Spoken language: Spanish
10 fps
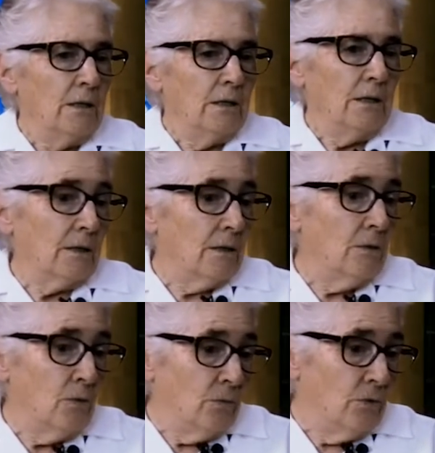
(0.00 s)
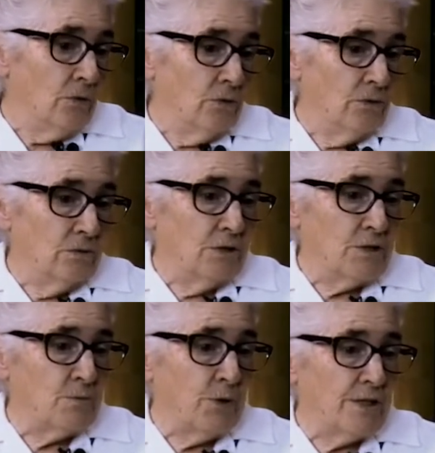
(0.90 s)
eh, no
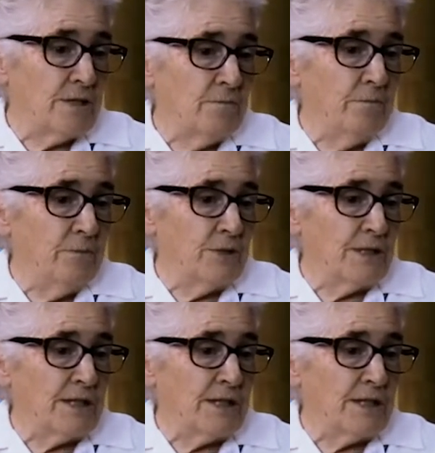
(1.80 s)
después pues